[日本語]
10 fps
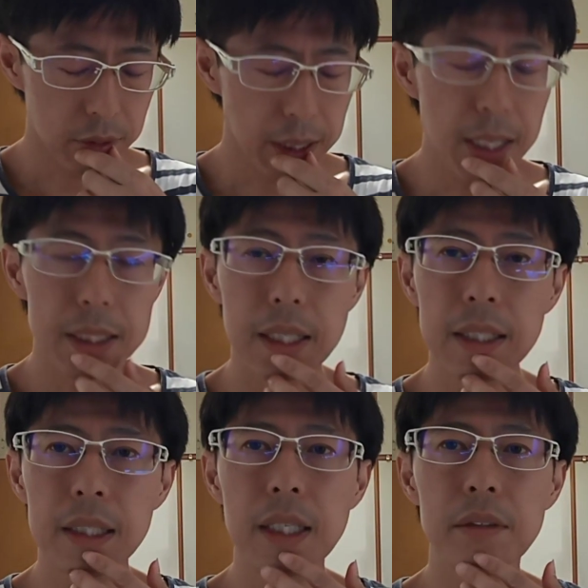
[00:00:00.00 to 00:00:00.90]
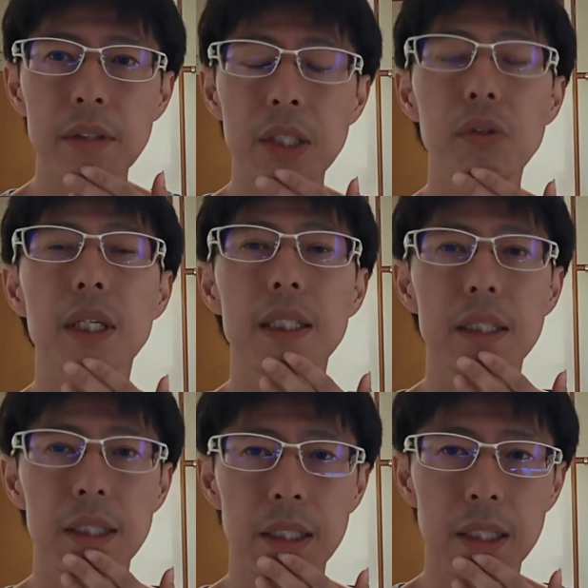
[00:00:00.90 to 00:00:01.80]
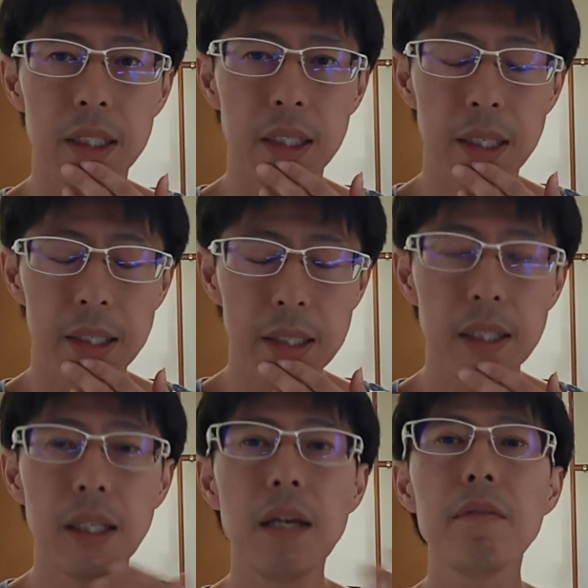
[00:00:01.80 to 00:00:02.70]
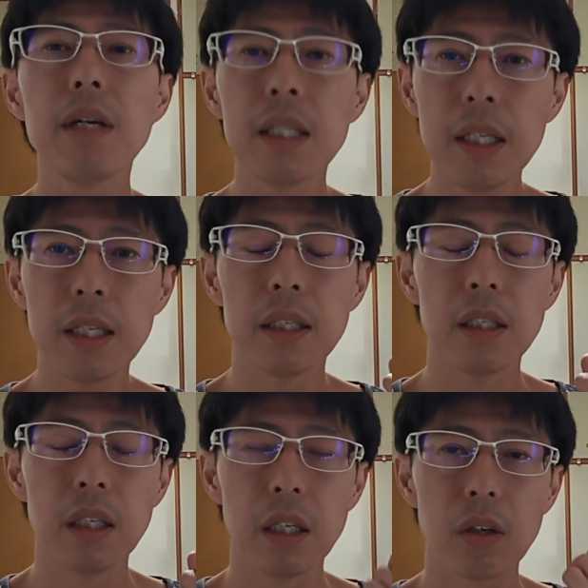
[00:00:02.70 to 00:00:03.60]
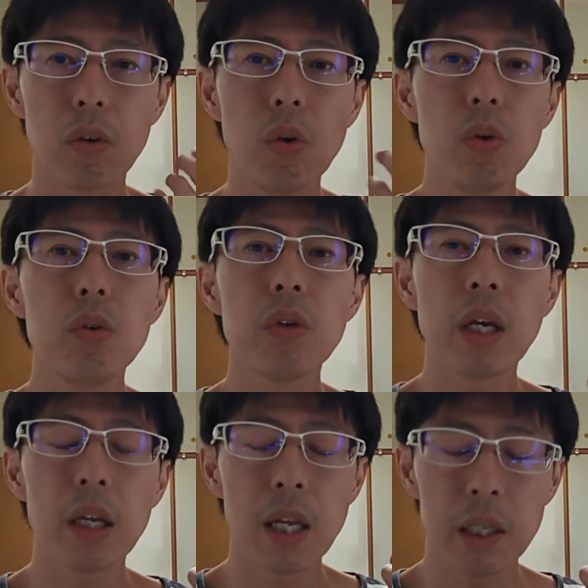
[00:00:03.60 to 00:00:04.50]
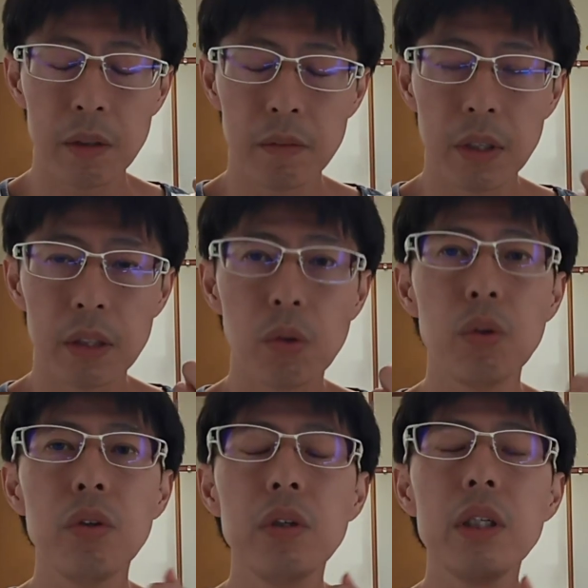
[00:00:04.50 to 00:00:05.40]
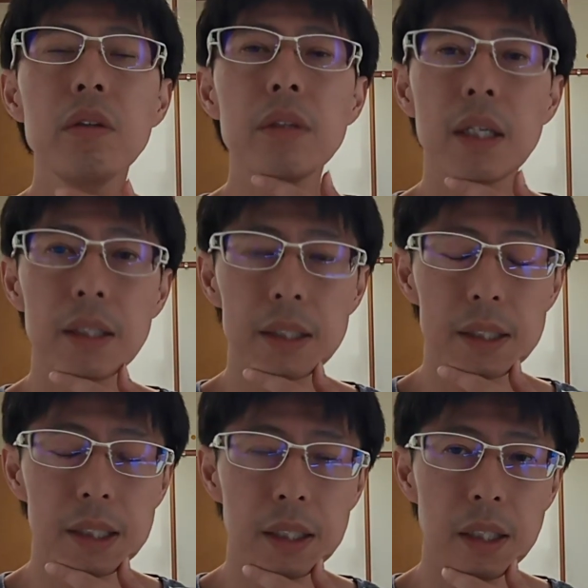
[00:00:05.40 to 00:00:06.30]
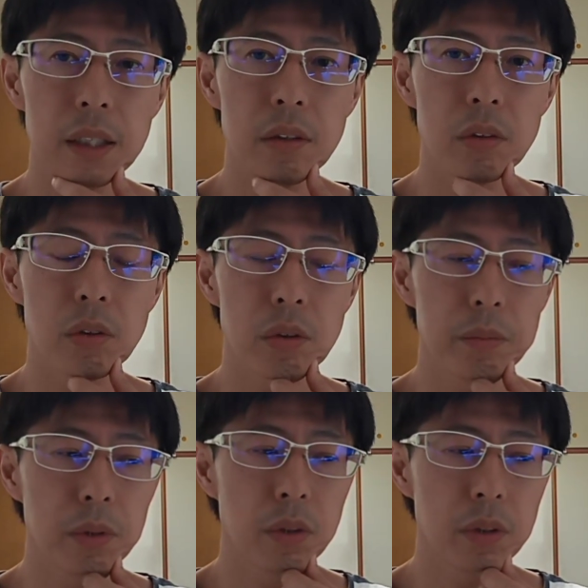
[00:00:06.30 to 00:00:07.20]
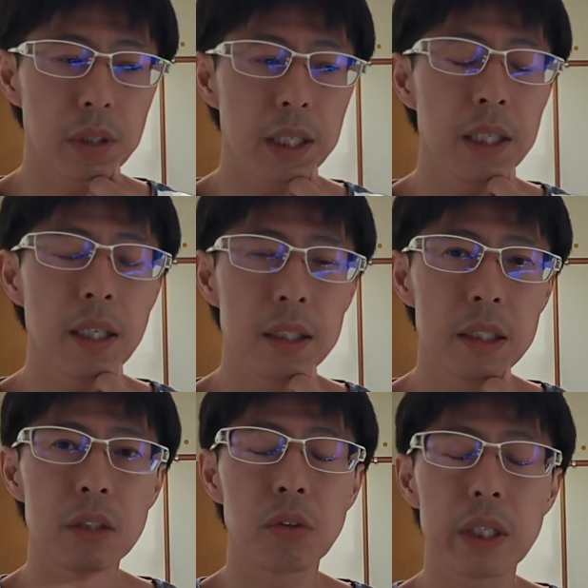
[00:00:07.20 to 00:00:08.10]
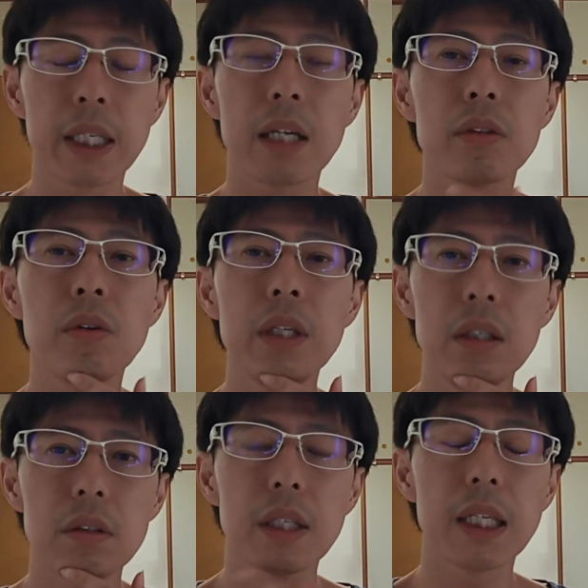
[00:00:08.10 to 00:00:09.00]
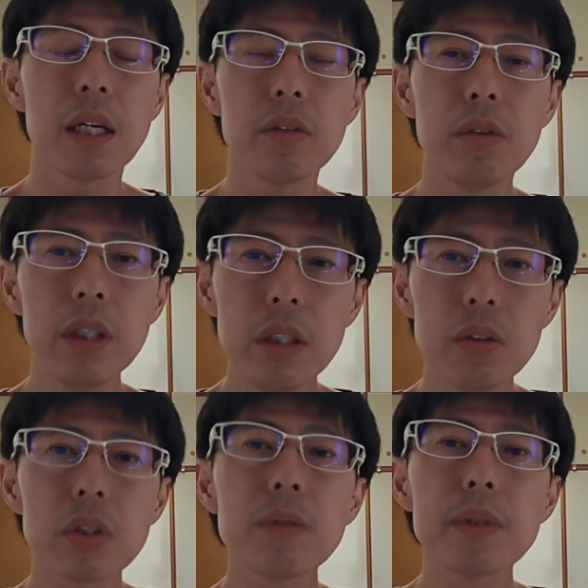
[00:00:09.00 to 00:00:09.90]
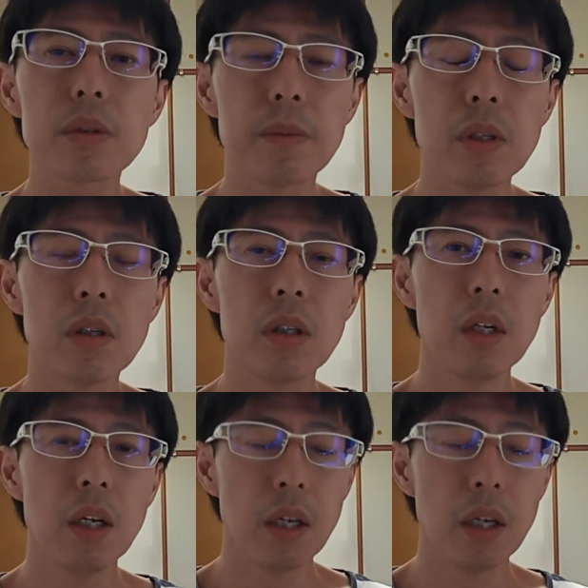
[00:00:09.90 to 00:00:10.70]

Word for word: 掲載してる人たちがね、電話で、こういう危険はどういう理由なんですかっていうことも聞きたいし、その棄却の理由、棄却の理由をそもそも、